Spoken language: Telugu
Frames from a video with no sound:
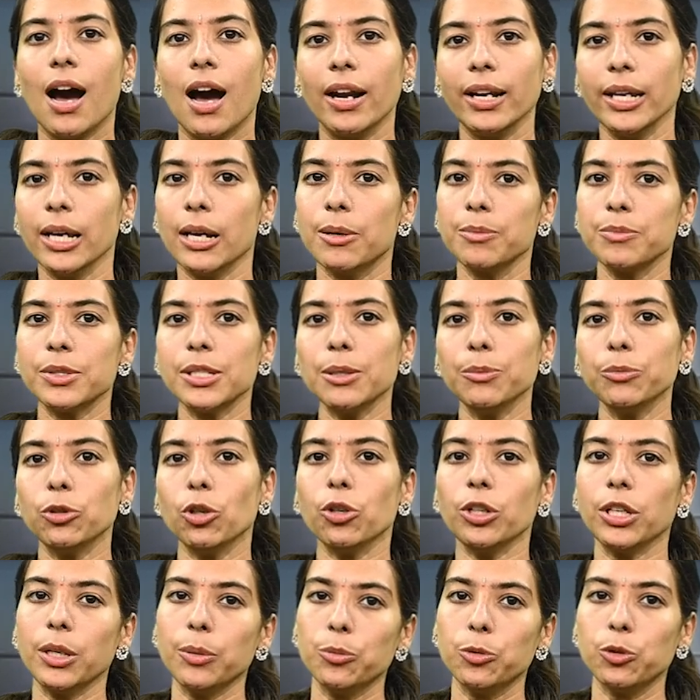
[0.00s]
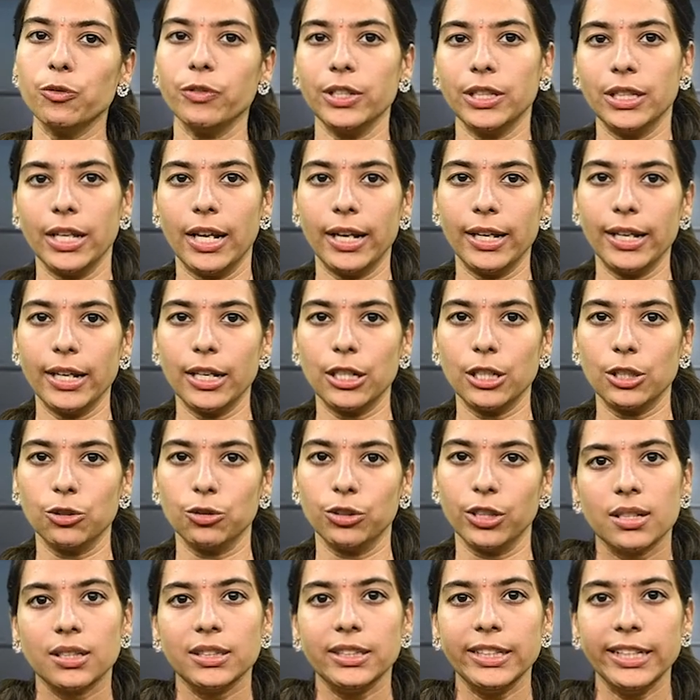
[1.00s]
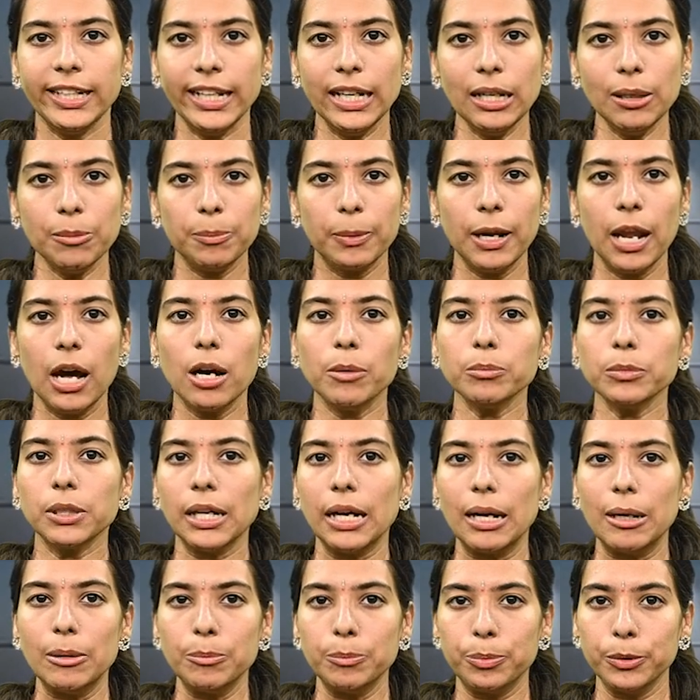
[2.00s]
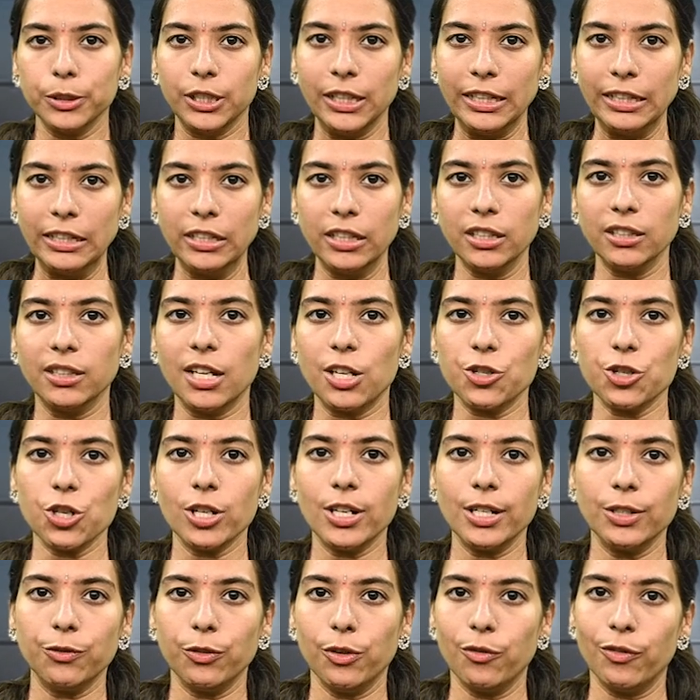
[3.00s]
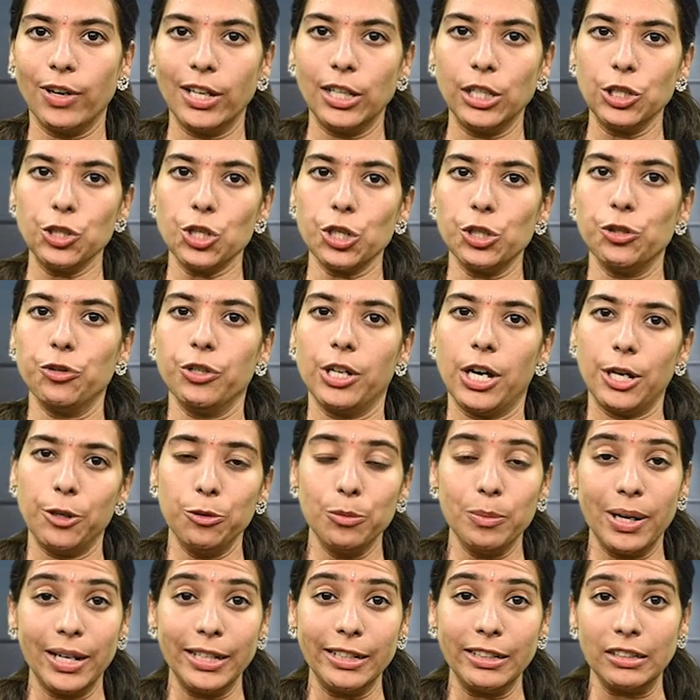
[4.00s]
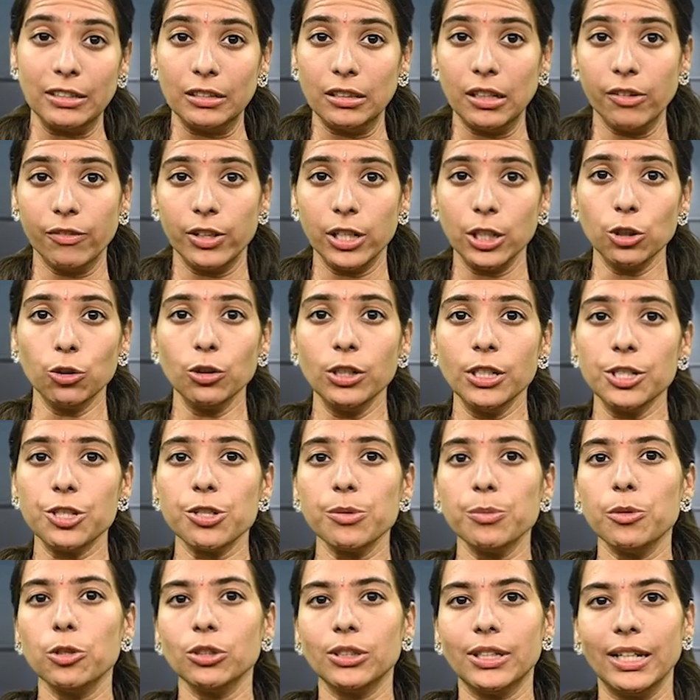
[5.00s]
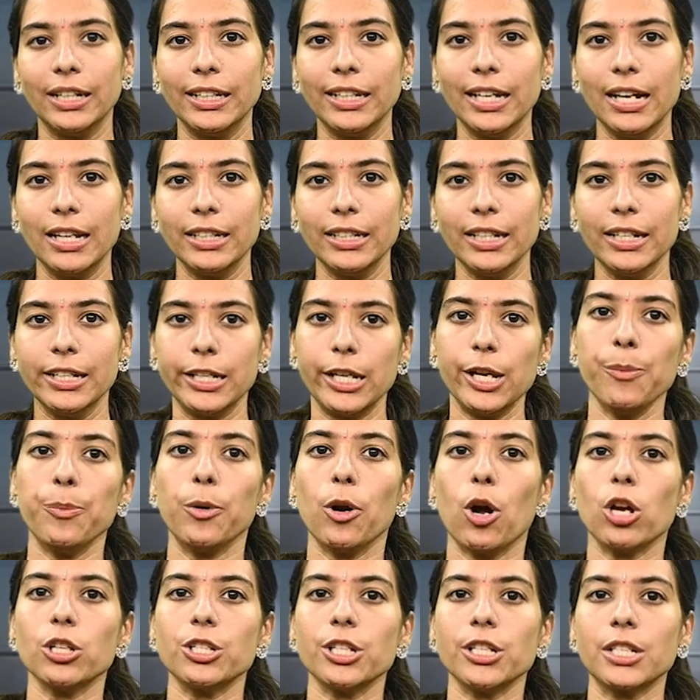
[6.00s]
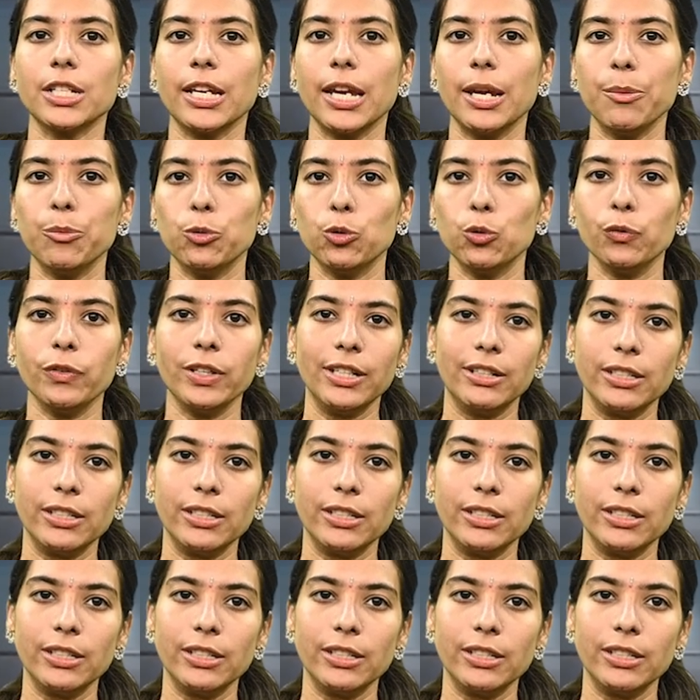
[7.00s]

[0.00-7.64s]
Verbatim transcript: అనే అంశంతో ఈ మూవీ తెరకెక్కనుంది నీల్ బ్లామ్ కాంప్ దీనిని దర్శకత్వం వహించనున్నారు మరి ఎంతవరకు నిజమో తెలియాలి అంటే కే మూవీ